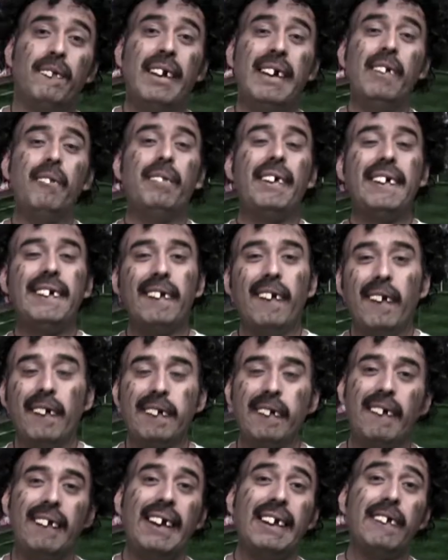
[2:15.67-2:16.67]
Bueno, pues
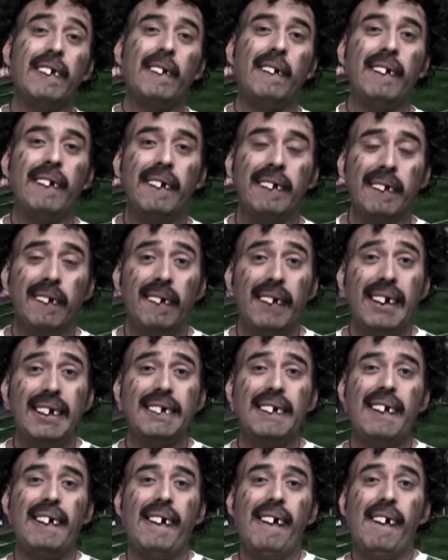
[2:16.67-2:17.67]
otro dato curioso
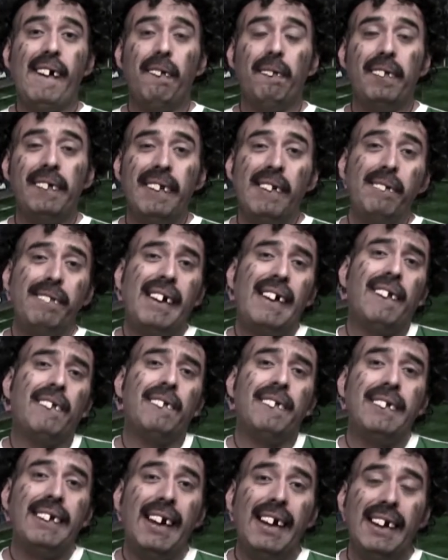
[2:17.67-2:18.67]
es que pues siempre a los
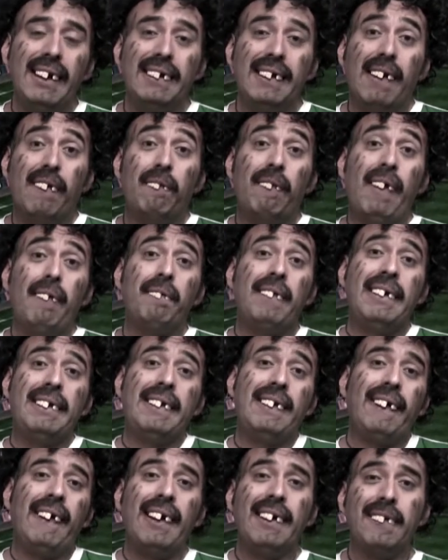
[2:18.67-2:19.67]
mundiales van
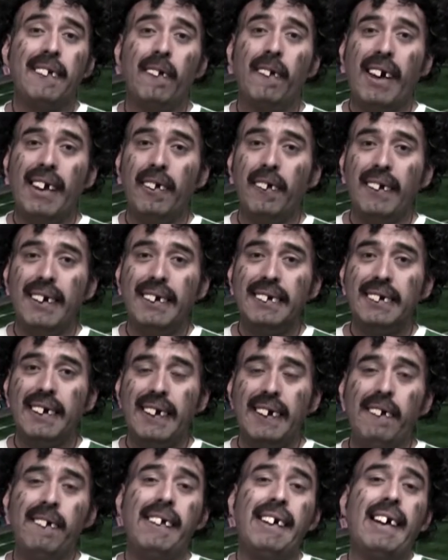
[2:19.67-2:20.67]
23 jugadores
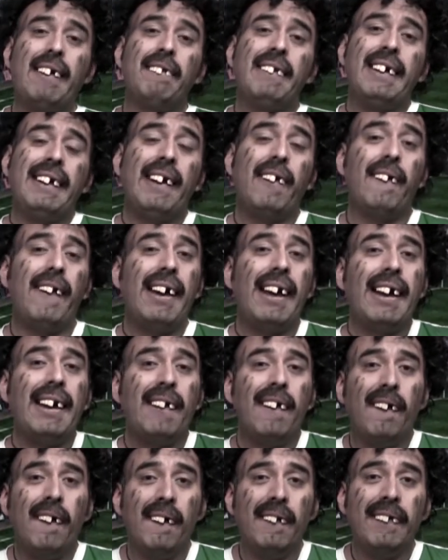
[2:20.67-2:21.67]
y únicamente
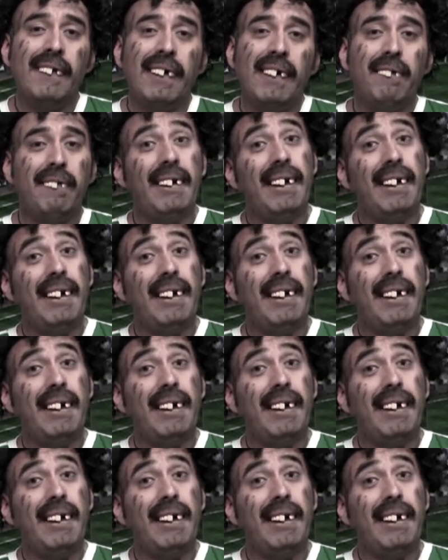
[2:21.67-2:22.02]
juegan 11.